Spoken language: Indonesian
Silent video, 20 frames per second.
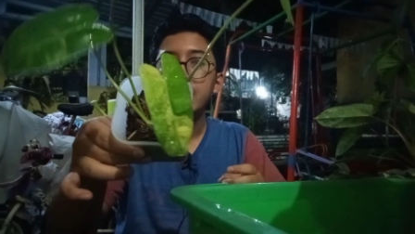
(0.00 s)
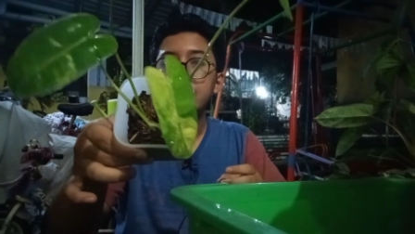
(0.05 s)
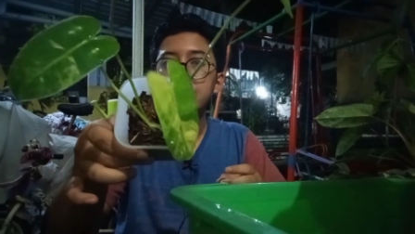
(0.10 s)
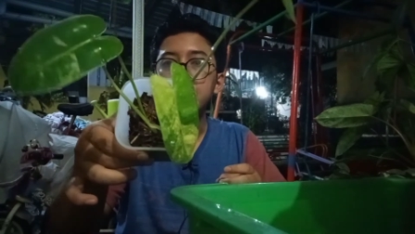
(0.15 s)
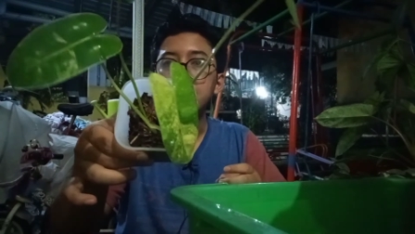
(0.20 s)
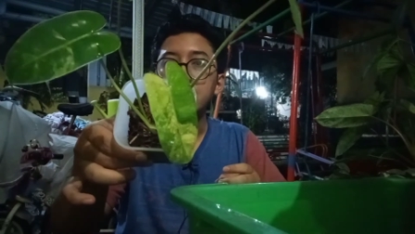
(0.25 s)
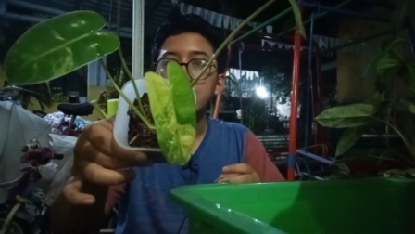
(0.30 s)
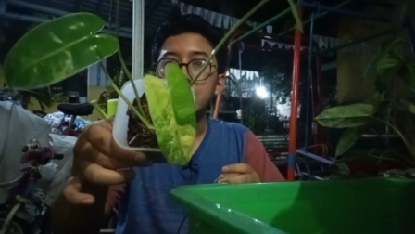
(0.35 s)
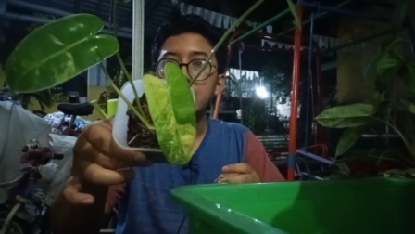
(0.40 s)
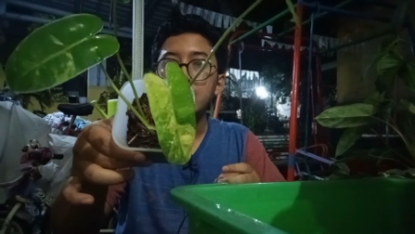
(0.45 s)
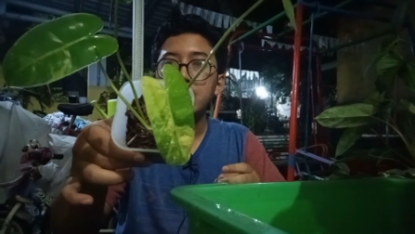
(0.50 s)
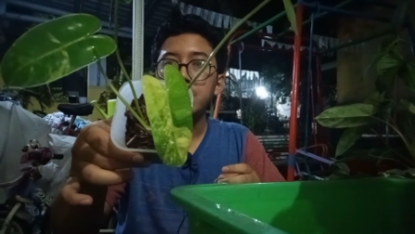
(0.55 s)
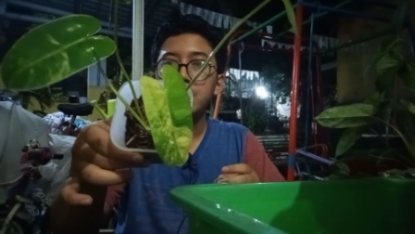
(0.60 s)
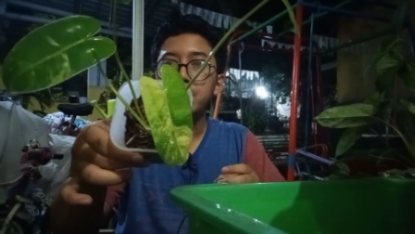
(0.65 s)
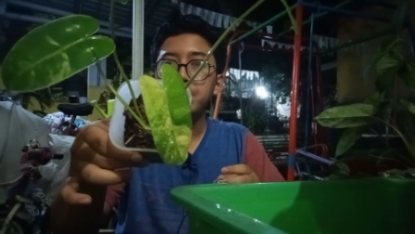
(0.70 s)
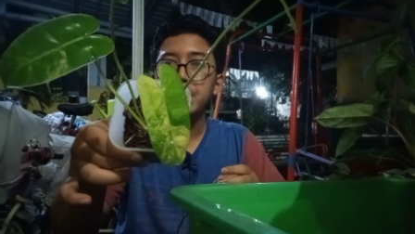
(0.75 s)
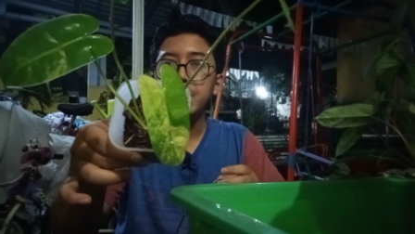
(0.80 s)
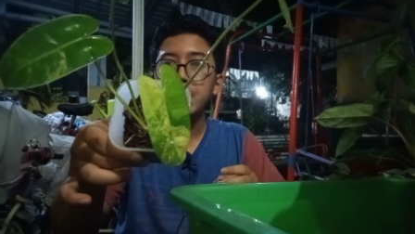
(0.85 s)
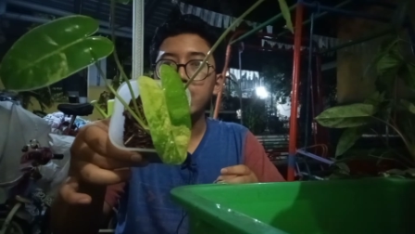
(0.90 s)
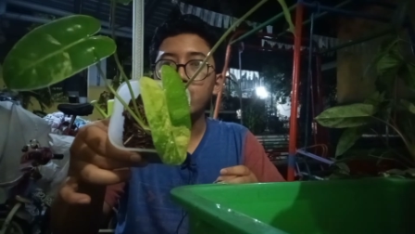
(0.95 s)
si
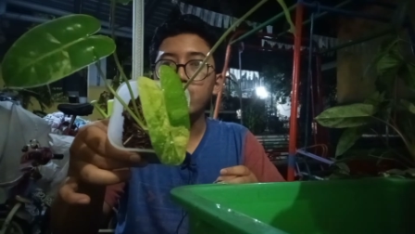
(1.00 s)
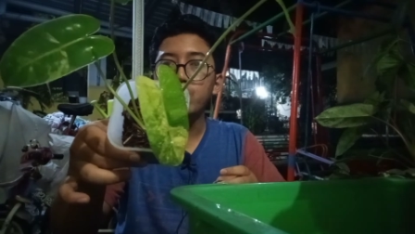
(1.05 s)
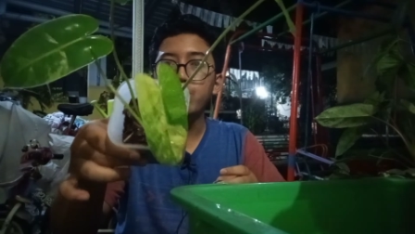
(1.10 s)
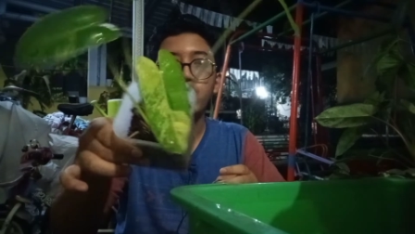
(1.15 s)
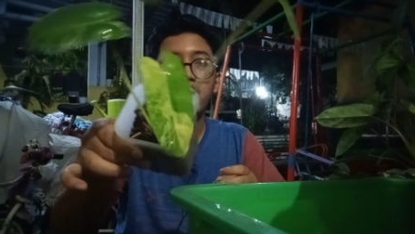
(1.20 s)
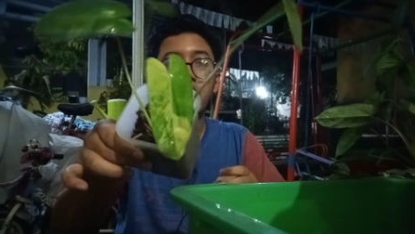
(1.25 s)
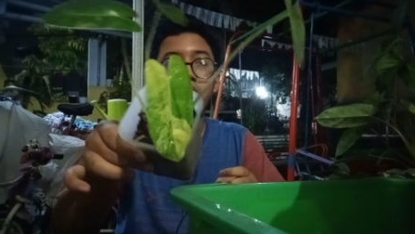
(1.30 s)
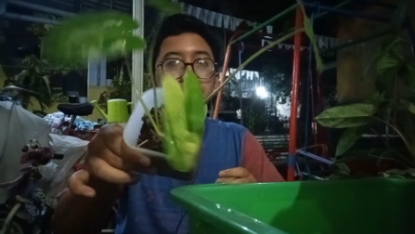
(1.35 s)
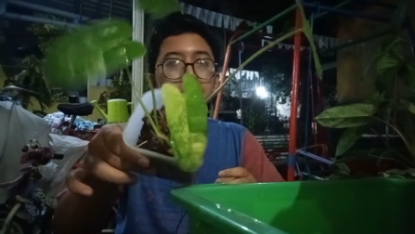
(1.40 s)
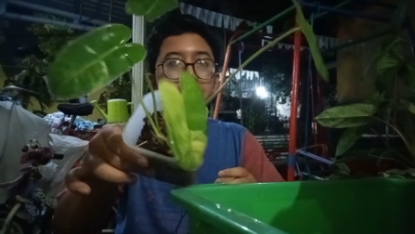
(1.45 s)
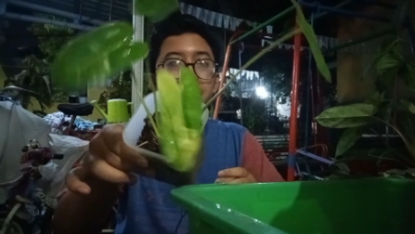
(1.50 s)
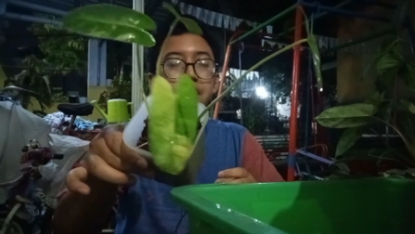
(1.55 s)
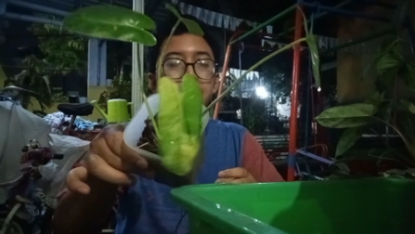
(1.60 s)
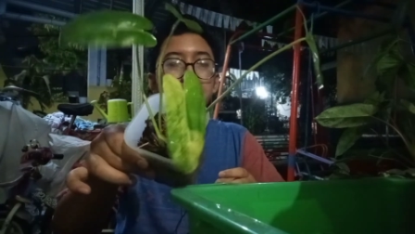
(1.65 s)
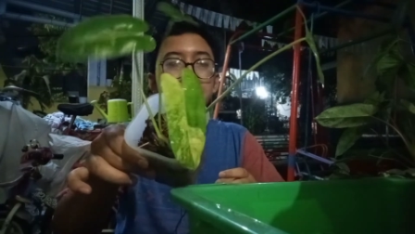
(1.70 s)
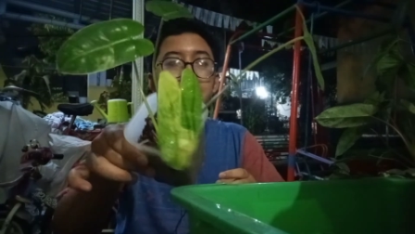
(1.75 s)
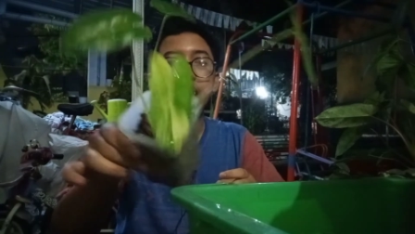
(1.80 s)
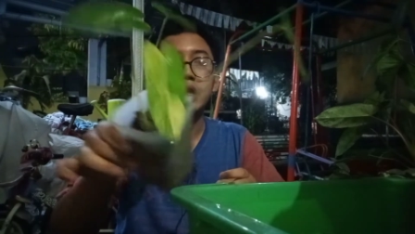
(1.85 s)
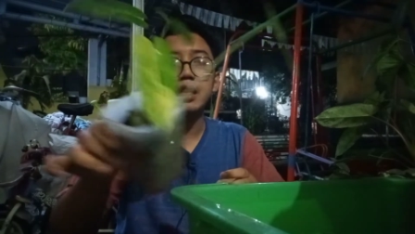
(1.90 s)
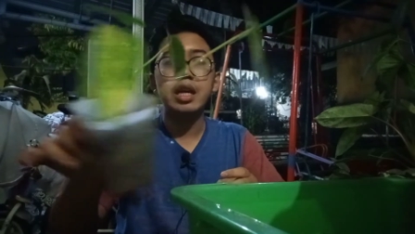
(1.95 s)
pilo berlemak
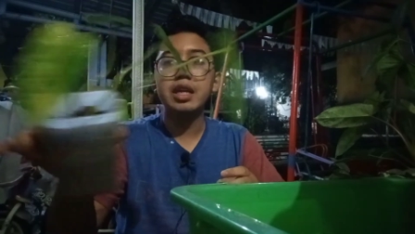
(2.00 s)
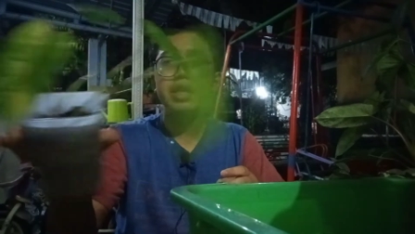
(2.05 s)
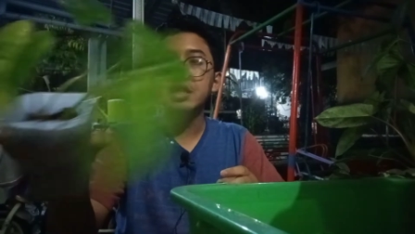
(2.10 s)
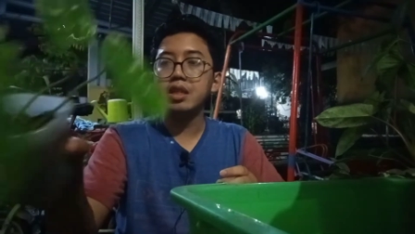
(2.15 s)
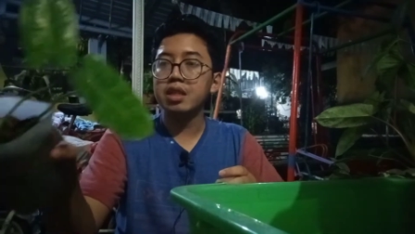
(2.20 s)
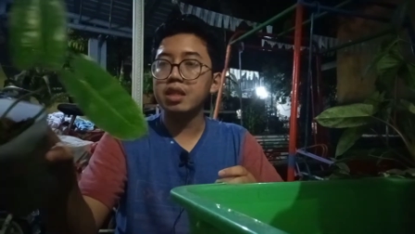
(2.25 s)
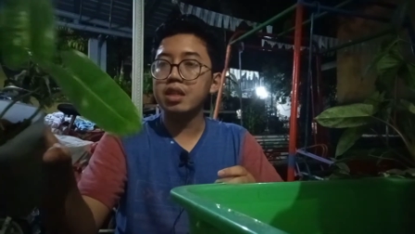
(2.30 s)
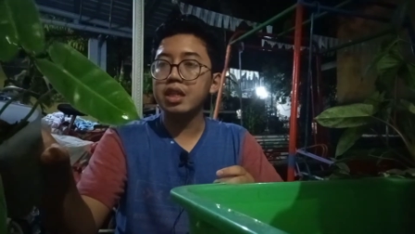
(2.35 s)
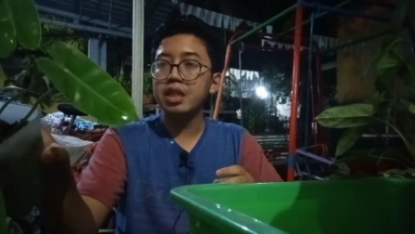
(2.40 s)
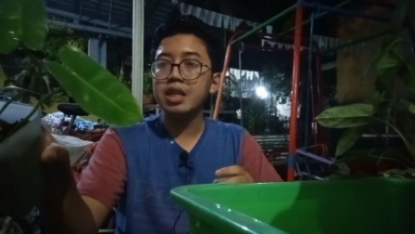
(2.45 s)
parigata ini.